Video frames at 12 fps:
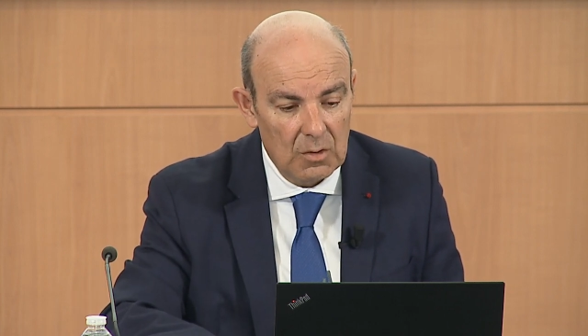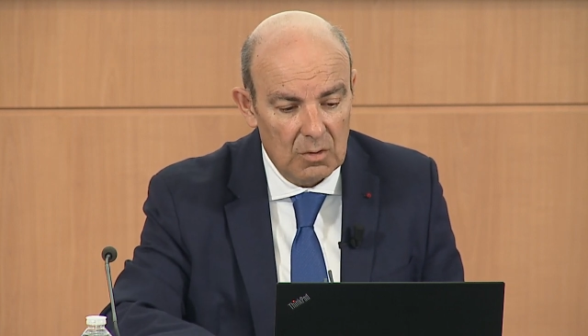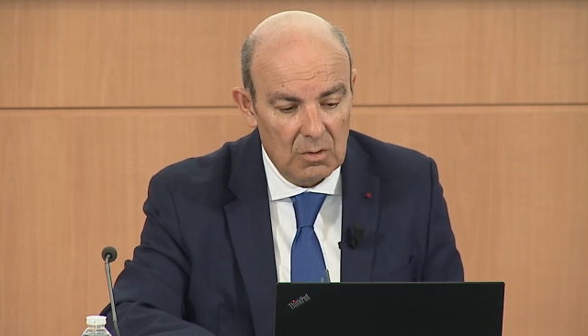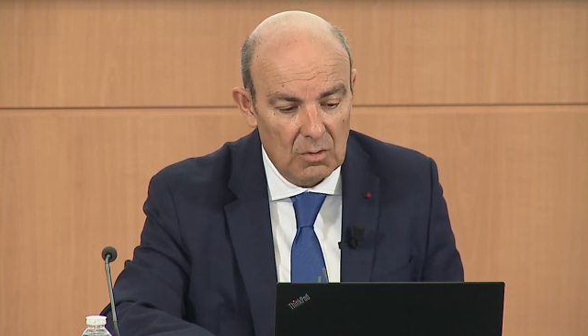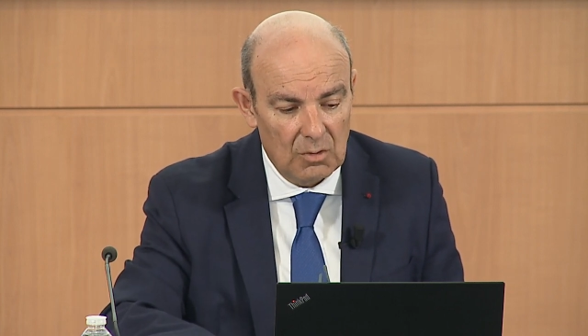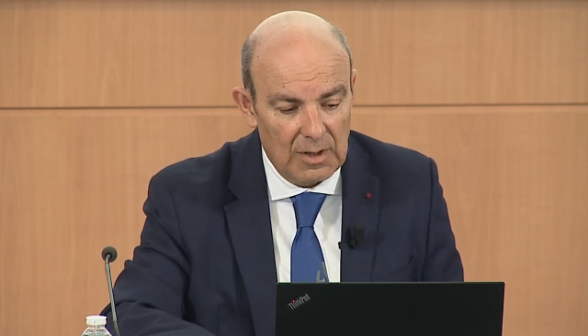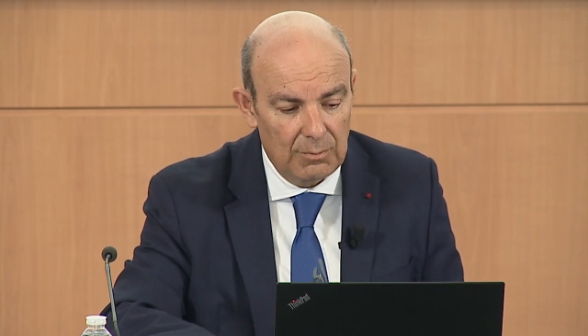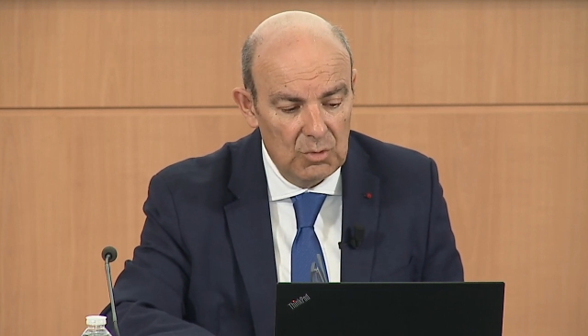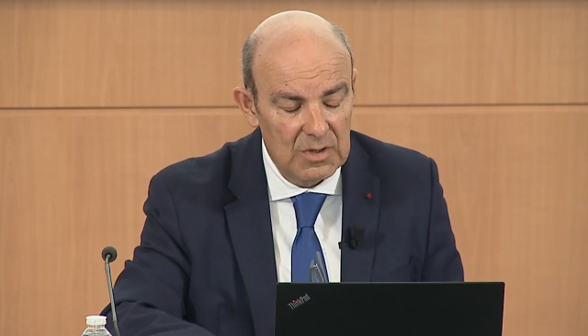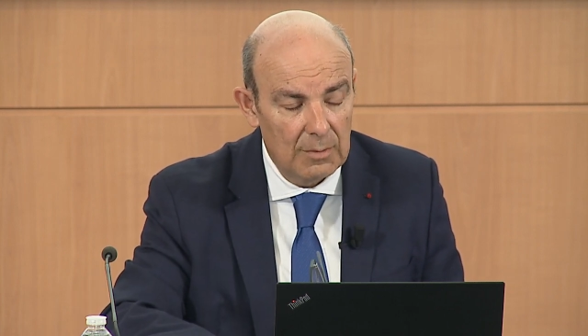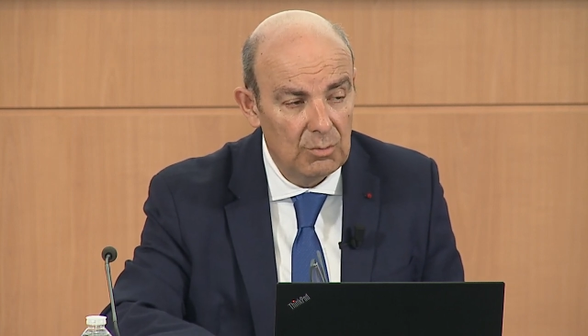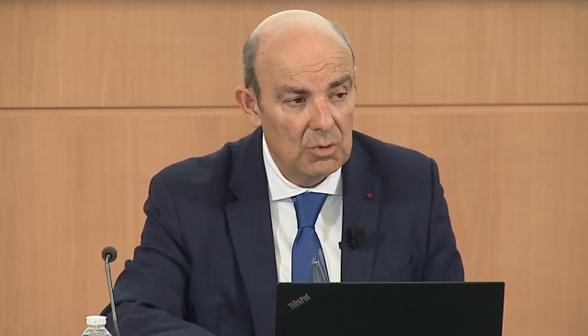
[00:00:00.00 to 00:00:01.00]
Euh, on a
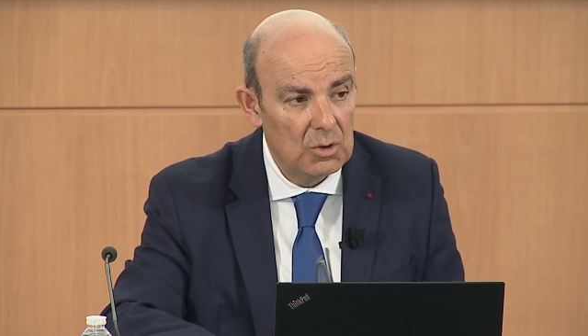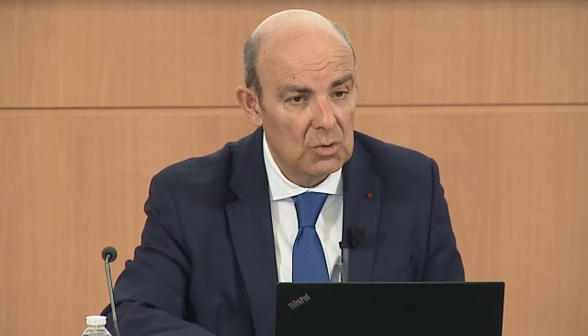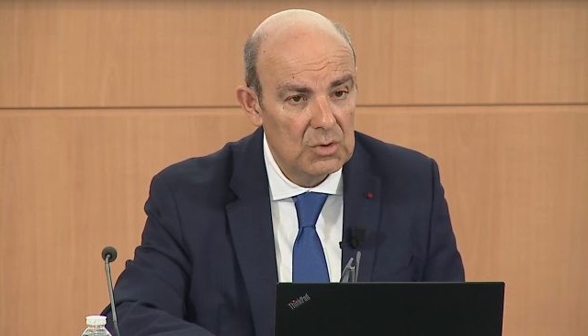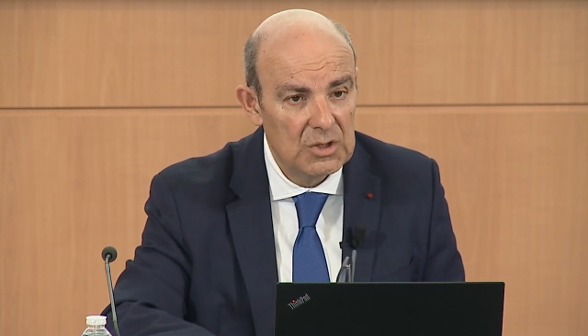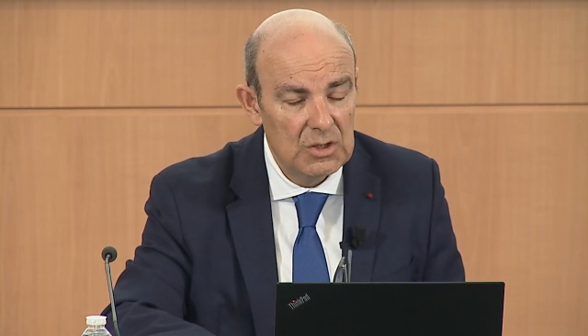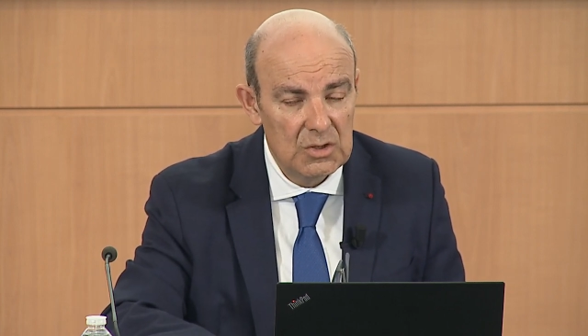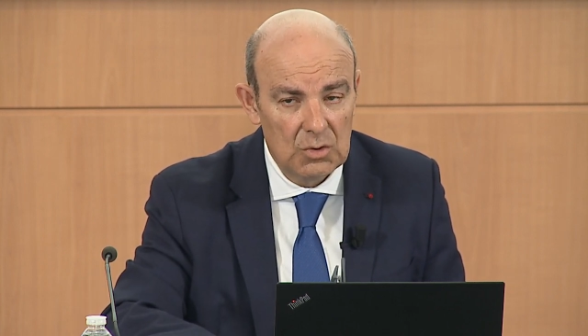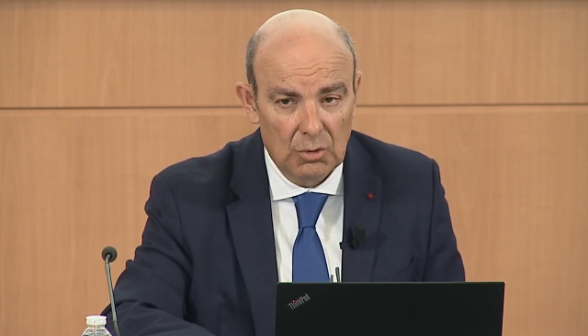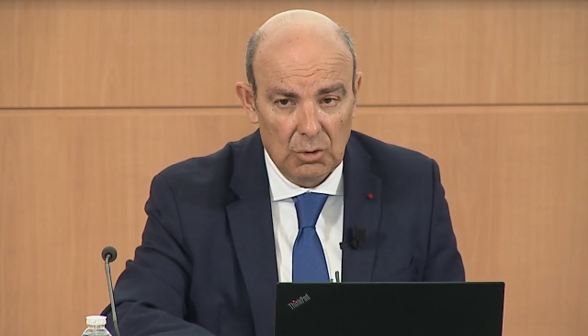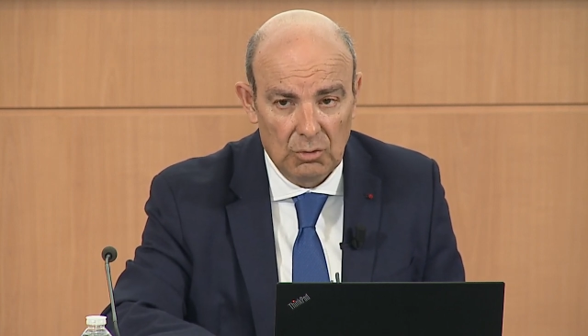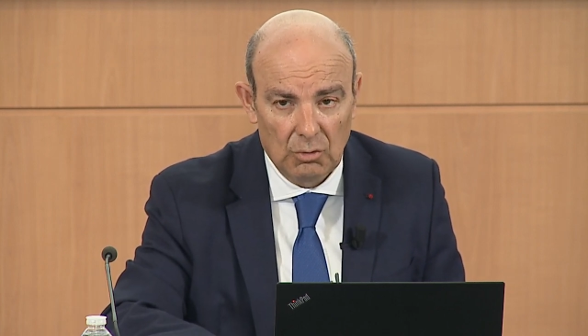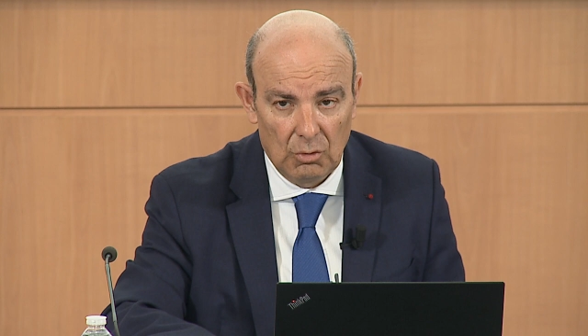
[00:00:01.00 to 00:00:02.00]
pu s'appuyer aussi sur
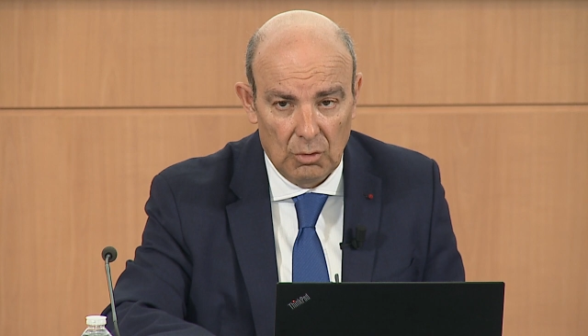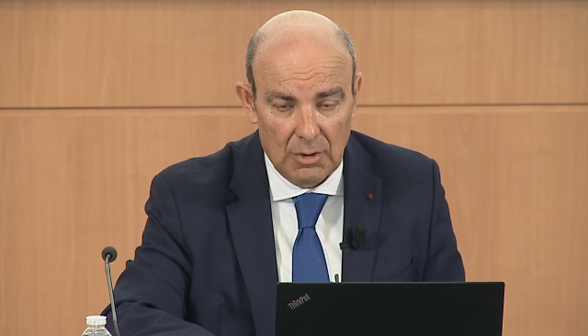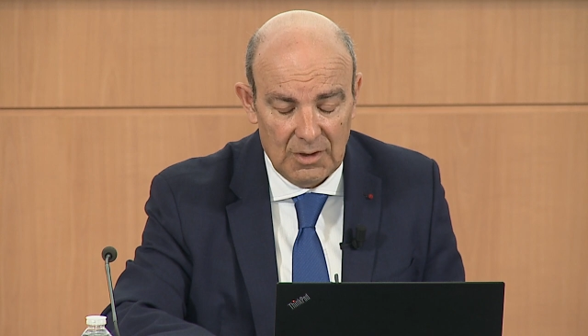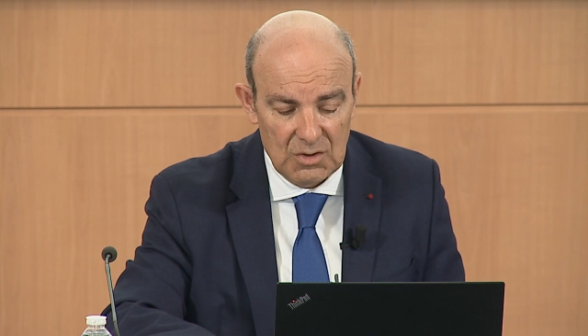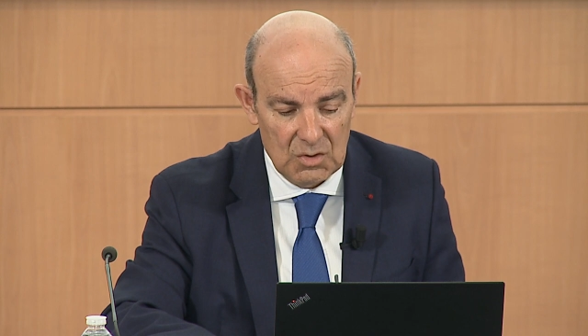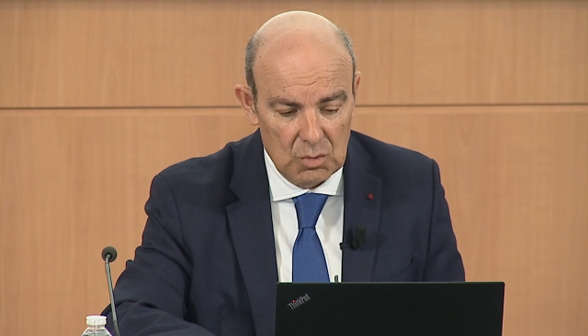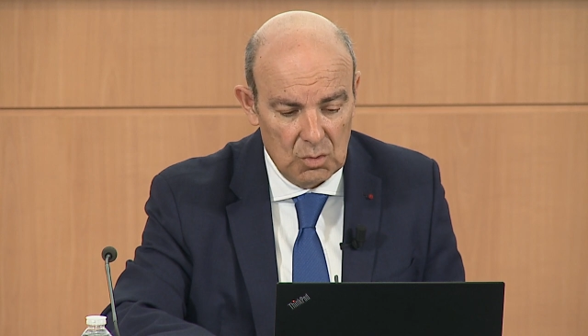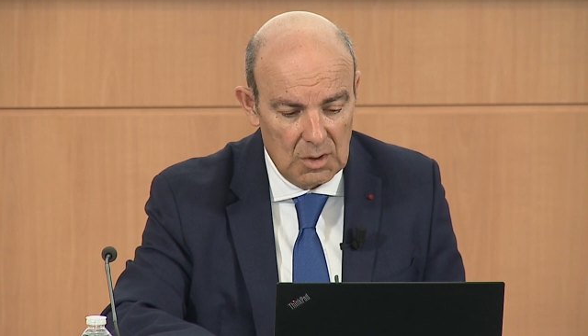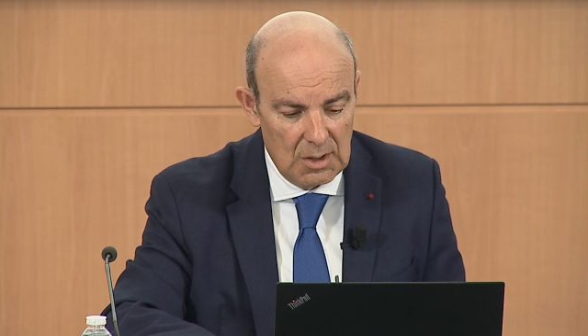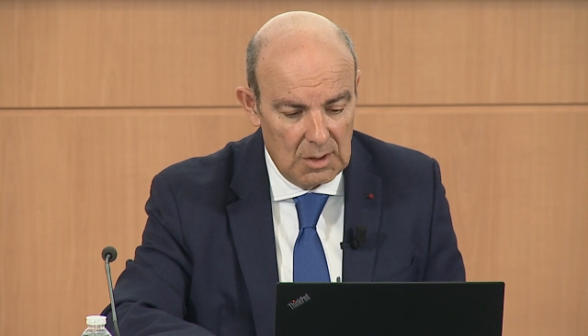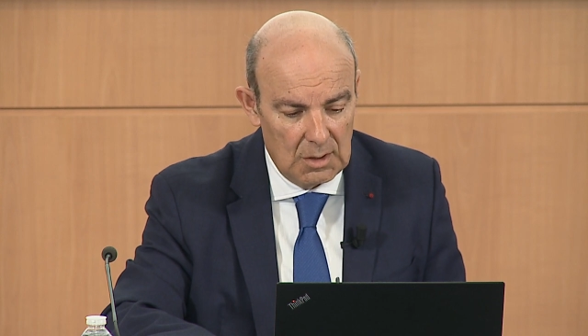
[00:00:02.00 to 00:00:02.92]
notre réseau